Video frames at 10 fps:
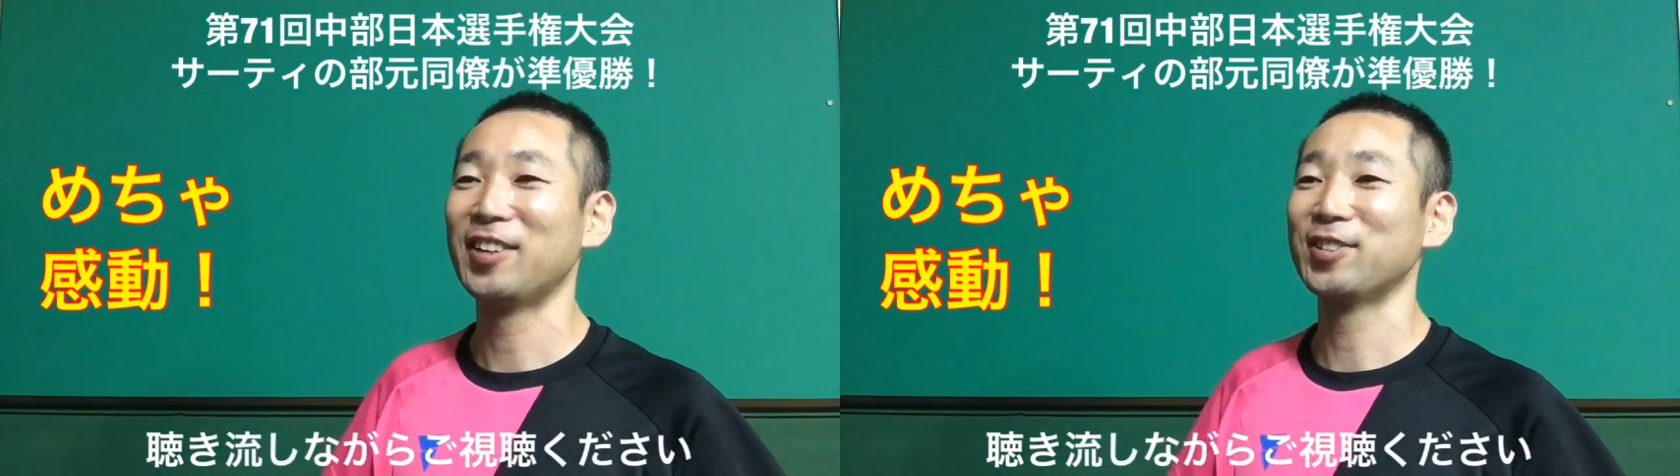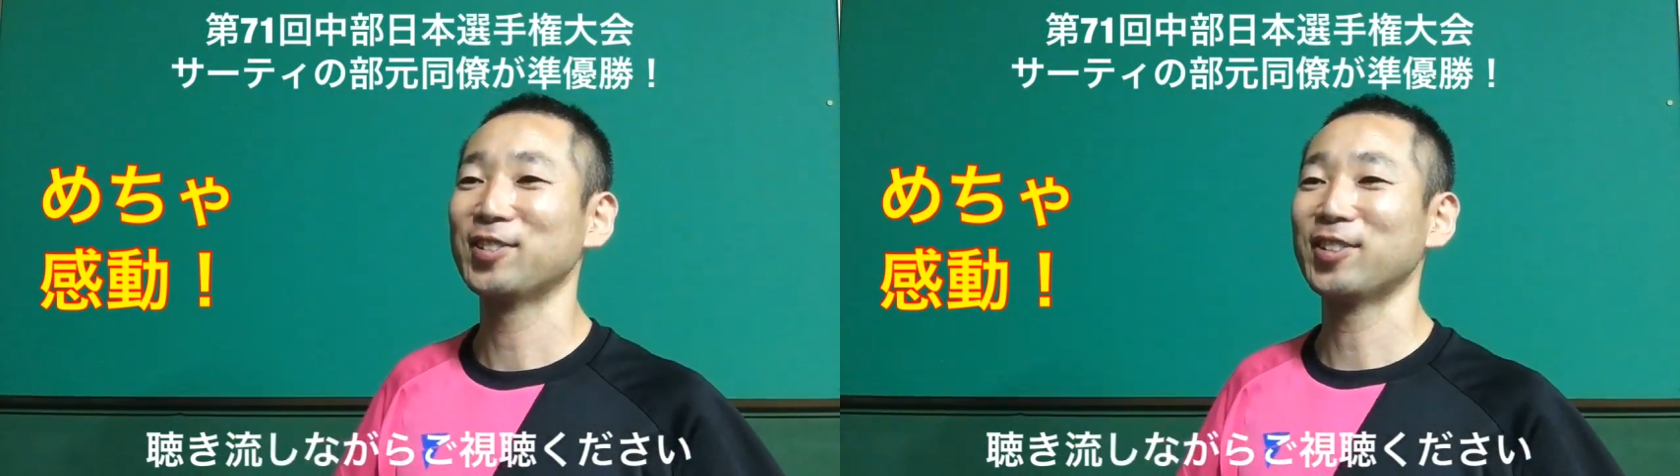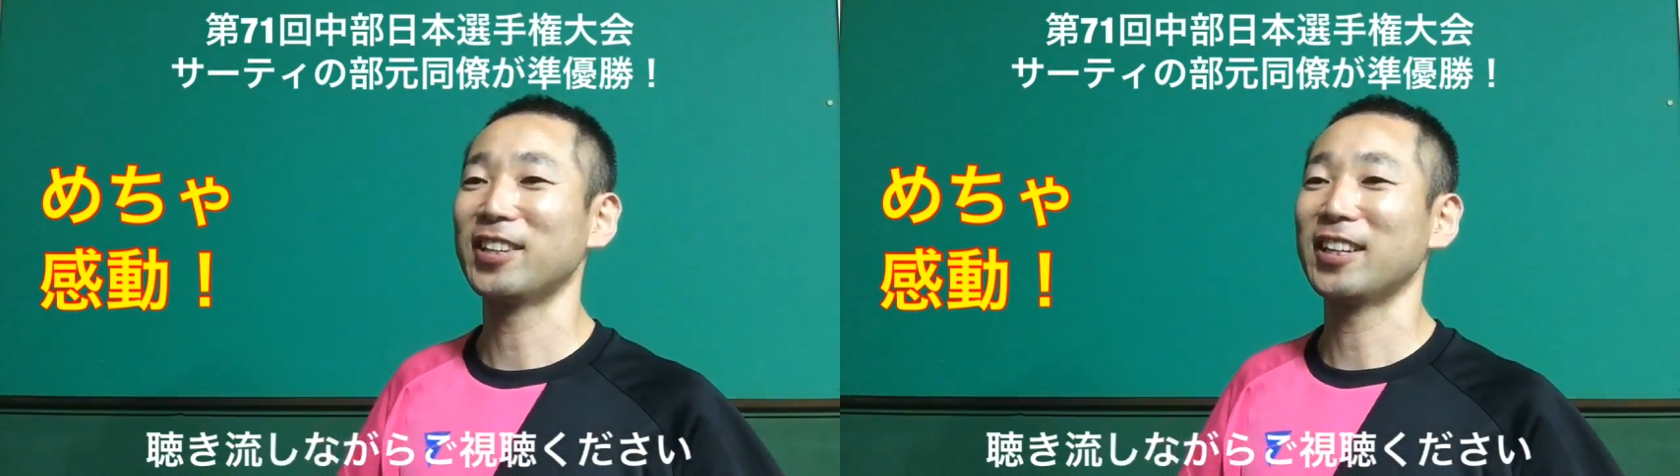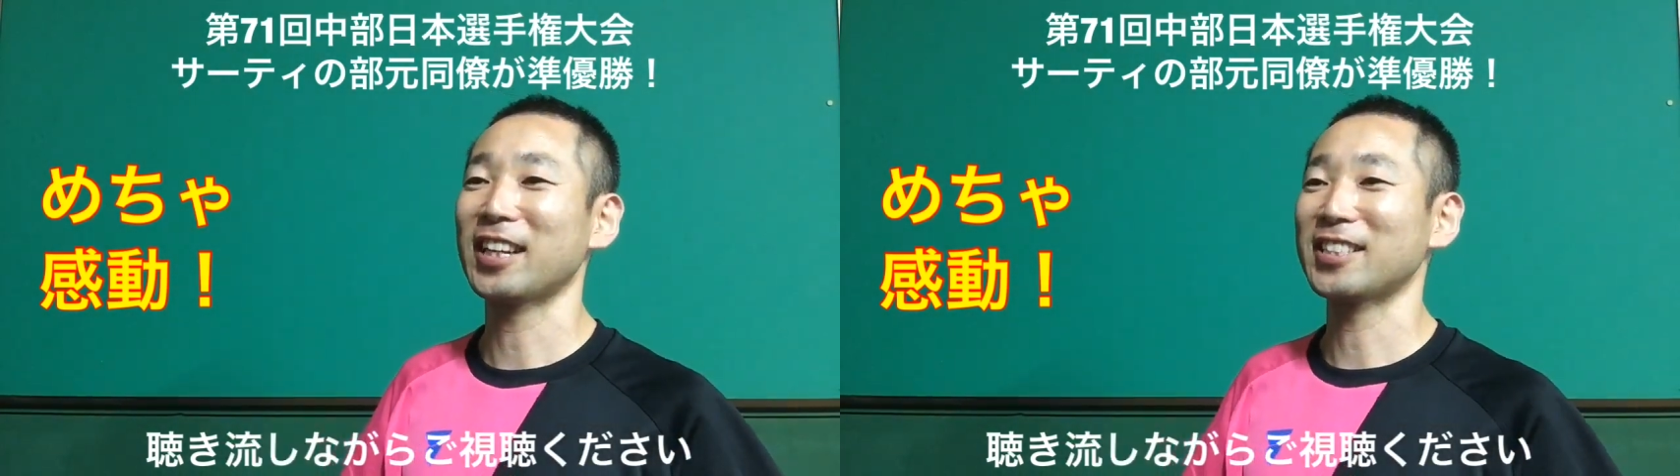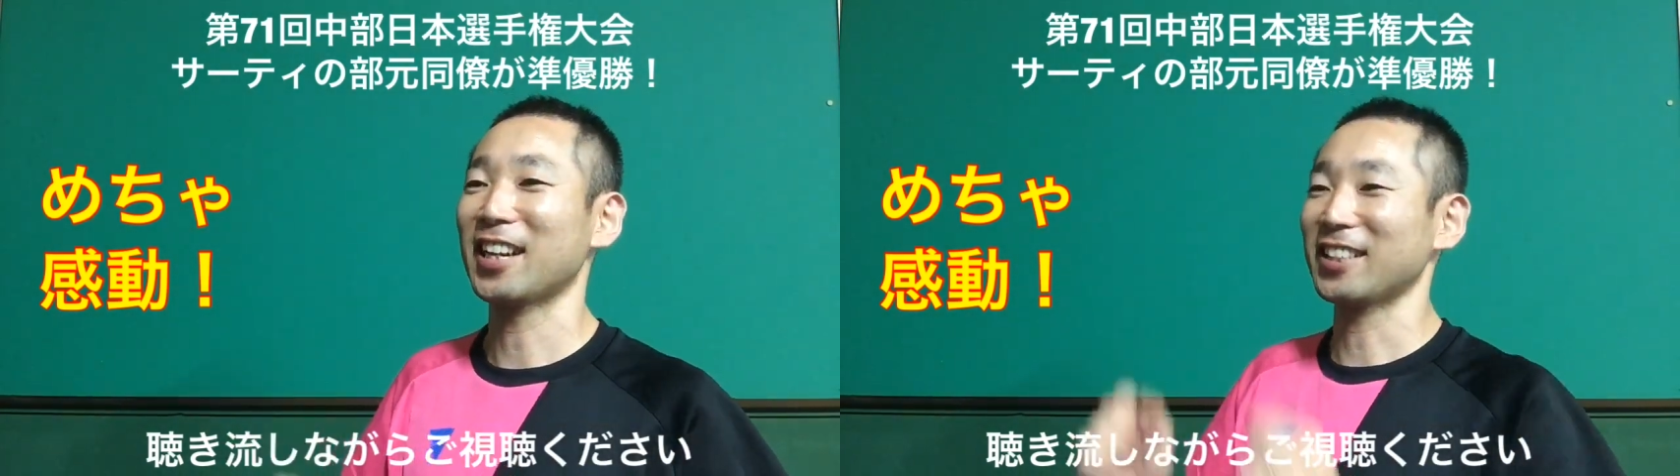本当ね
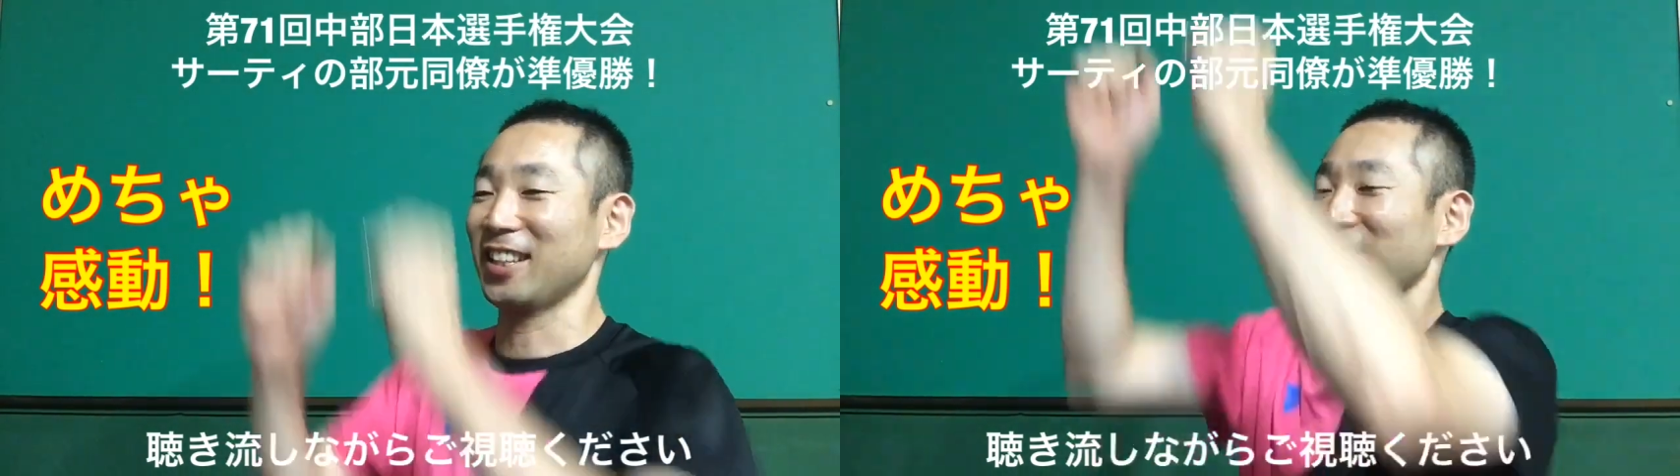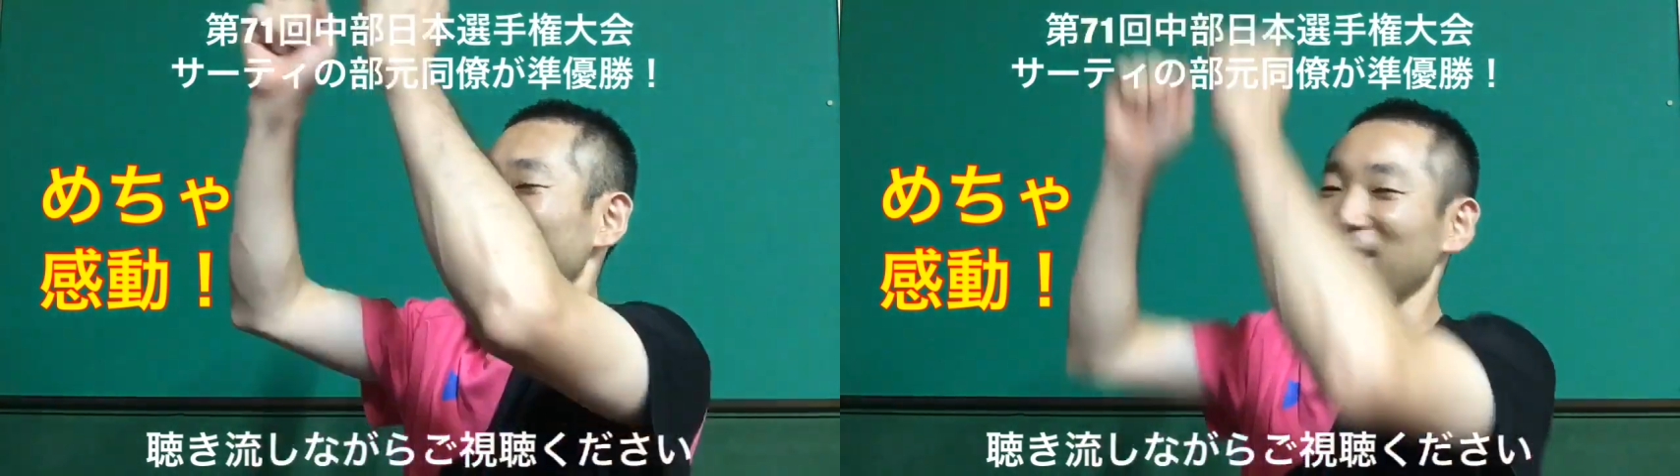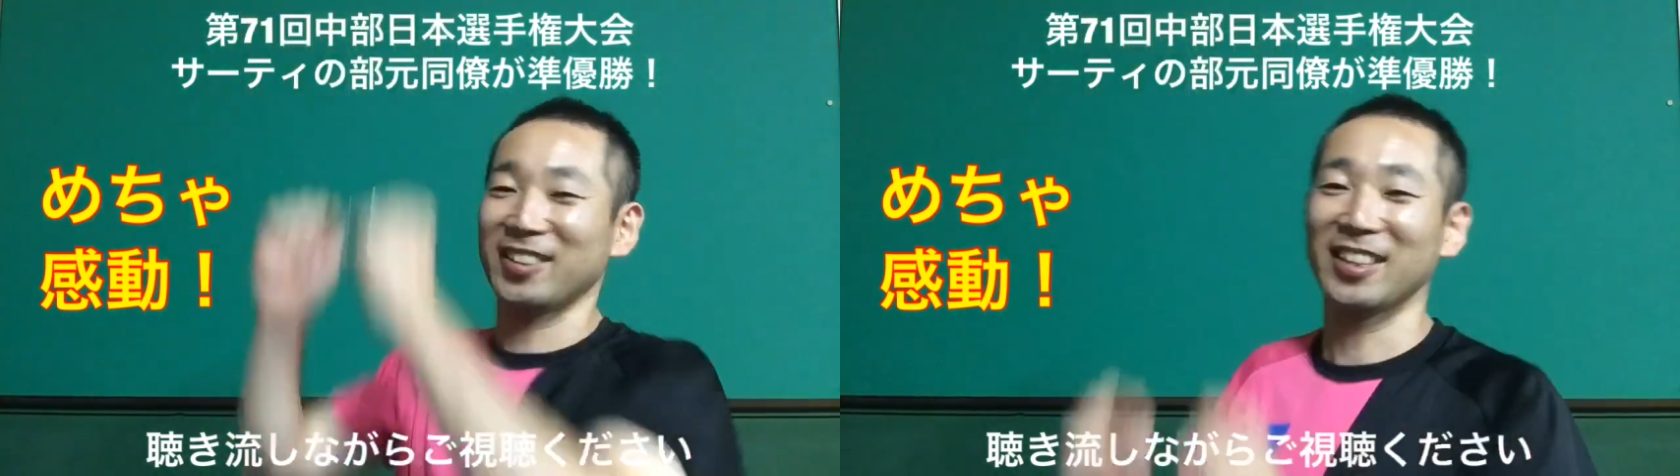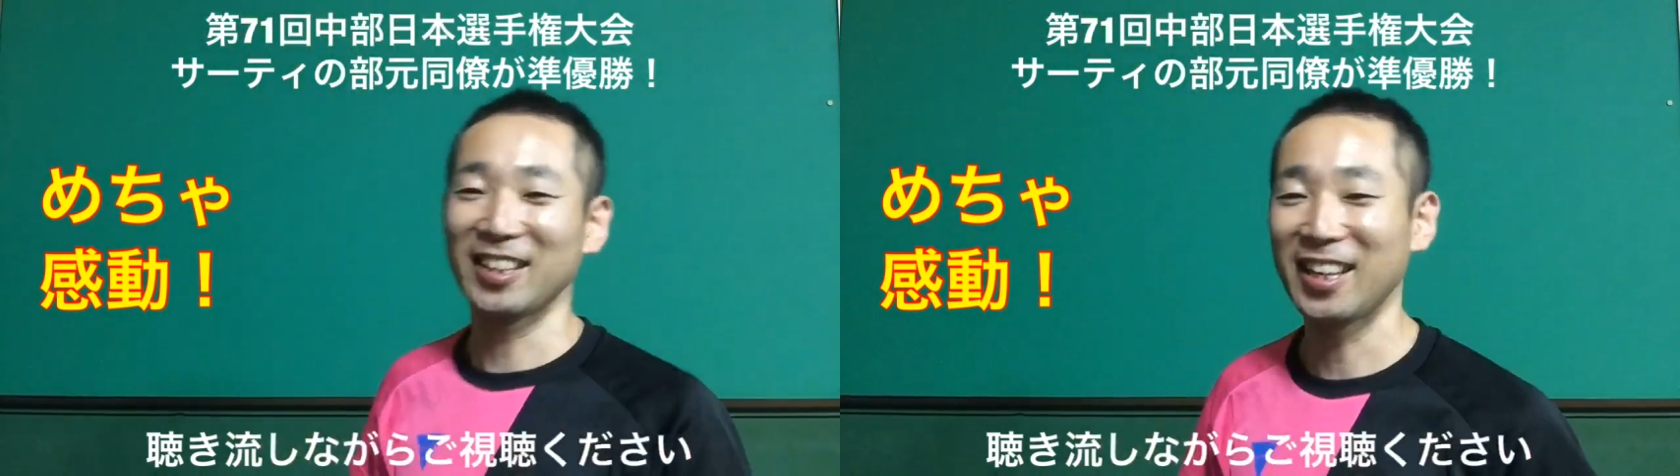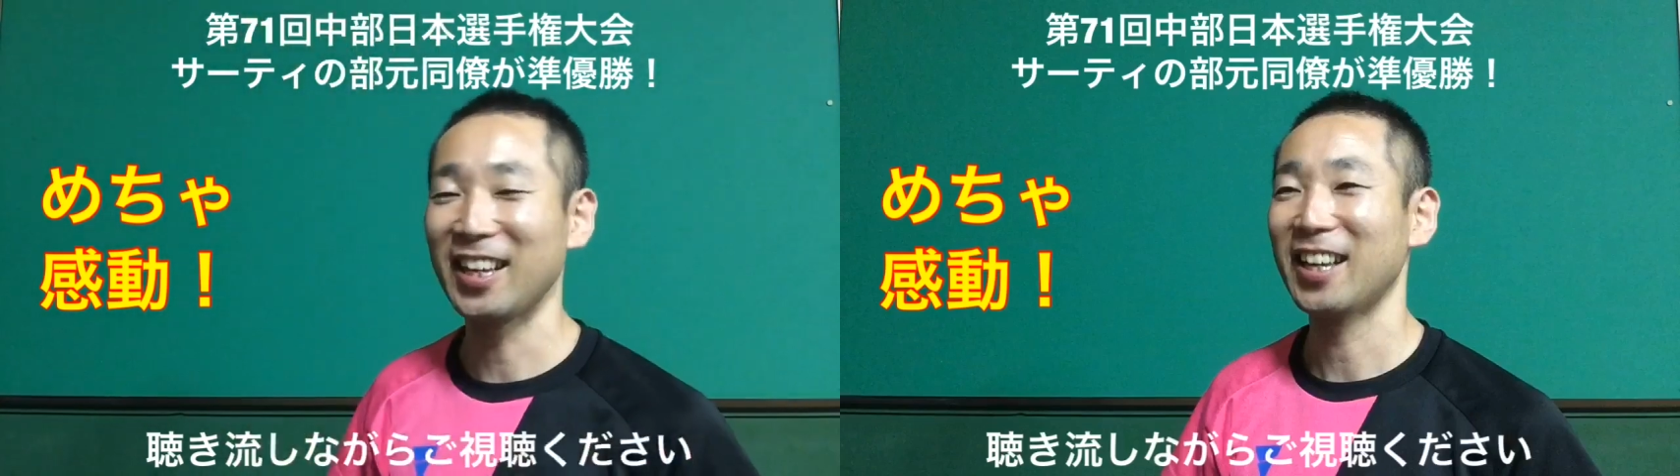立ち上がってよって
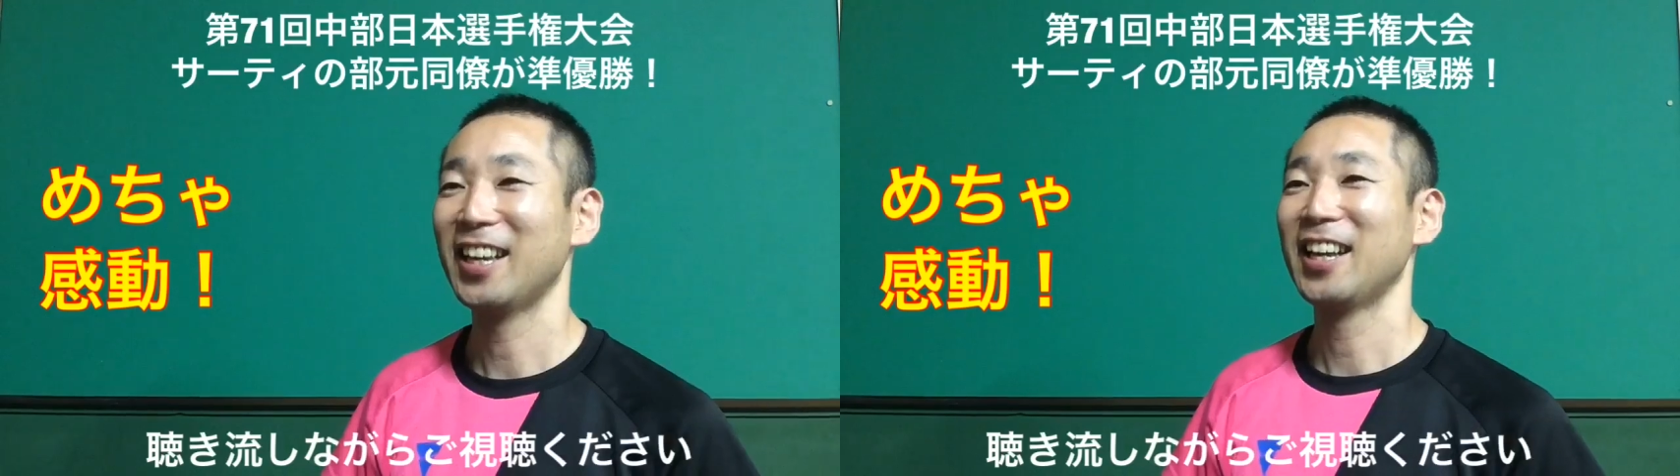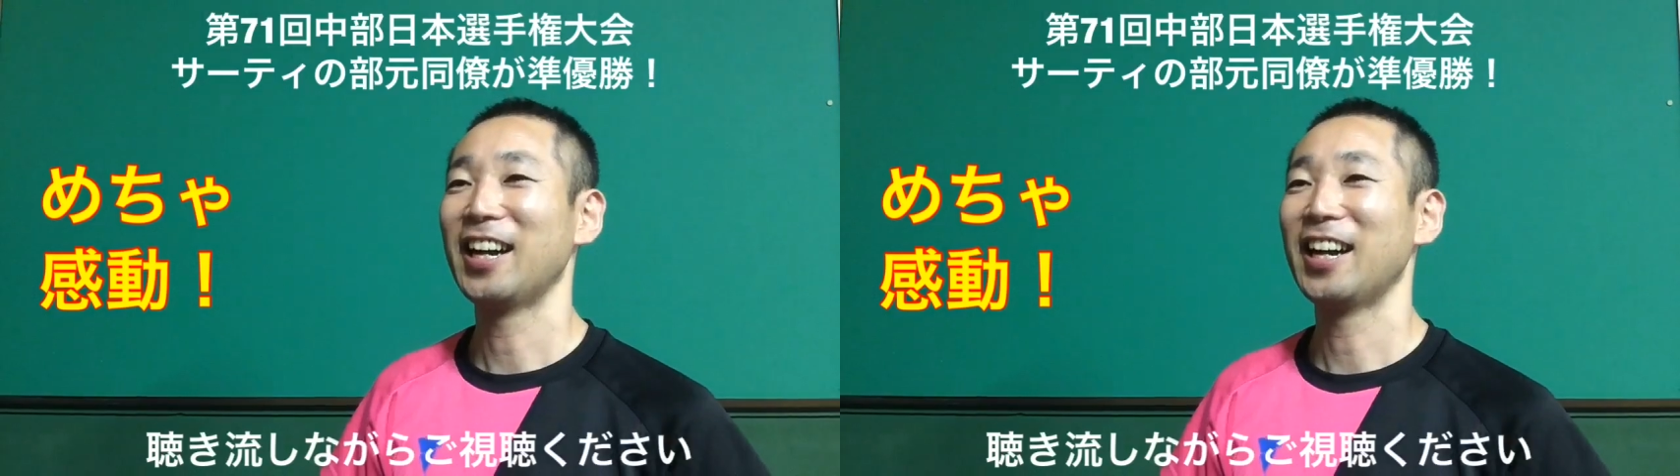ね